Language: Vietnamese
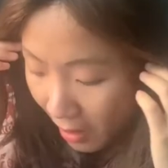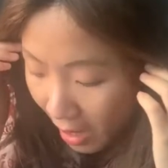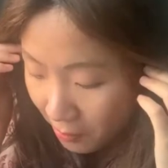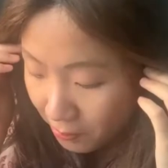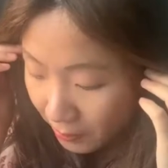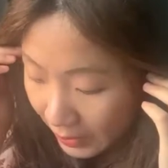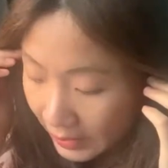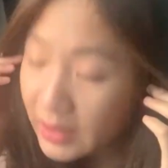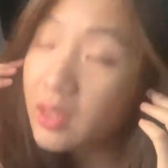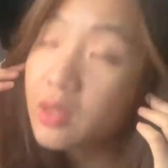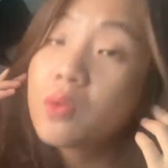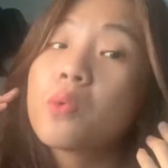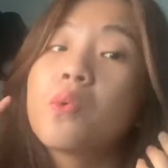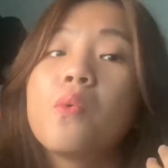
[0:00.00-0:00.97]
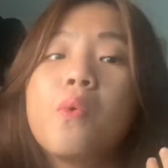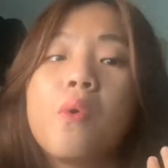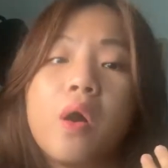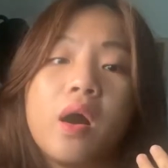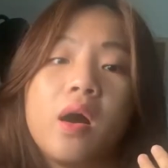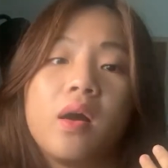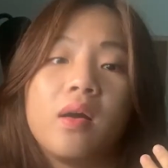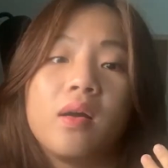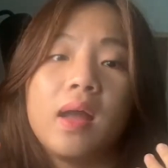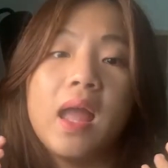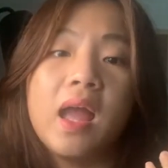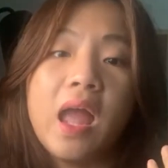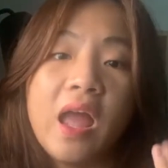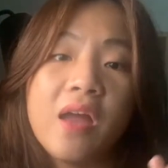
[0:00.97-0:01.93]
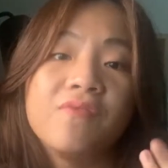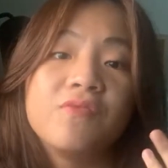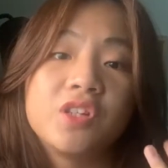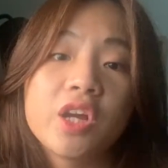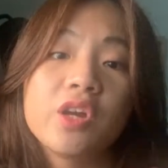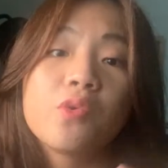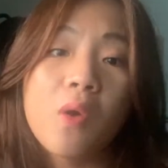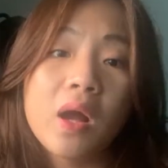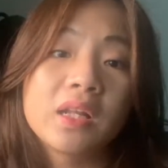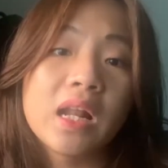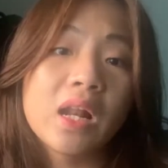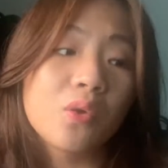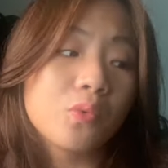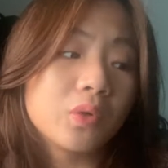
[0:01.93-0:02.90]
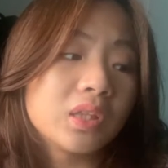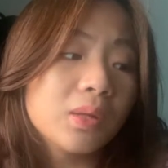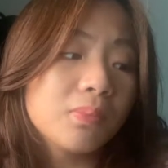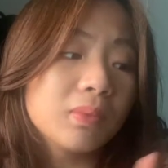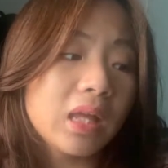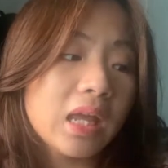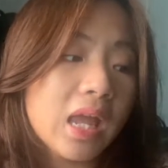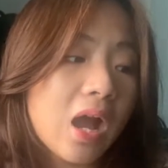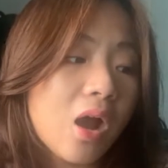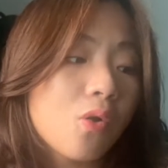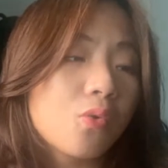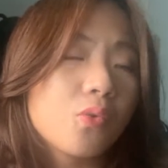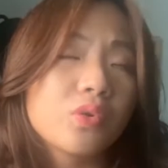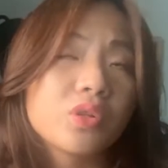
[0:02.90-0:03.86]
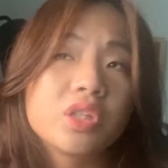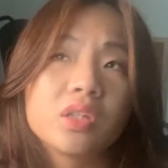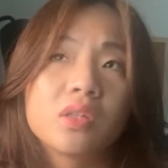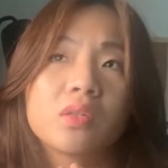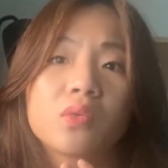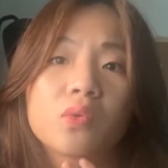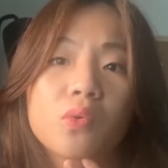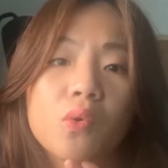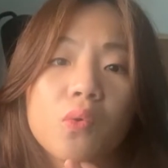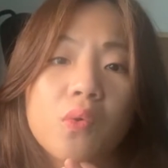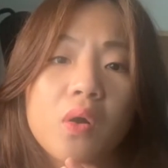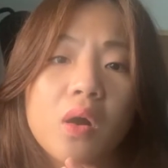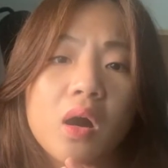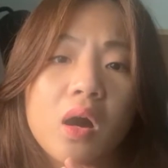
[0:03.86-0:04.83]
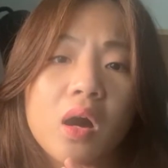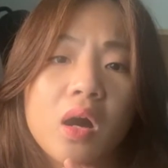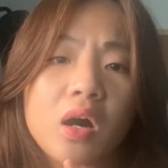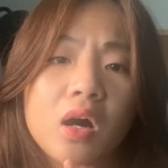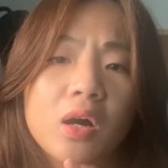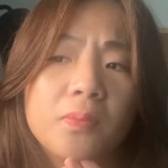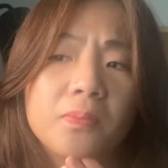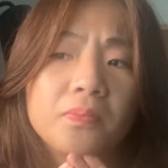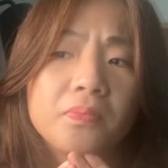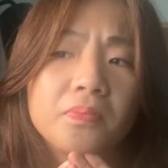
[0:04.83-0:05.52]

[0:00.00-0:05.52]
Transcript: Republic của FJ Kwan. Đây là cuốn tiếp theo của um,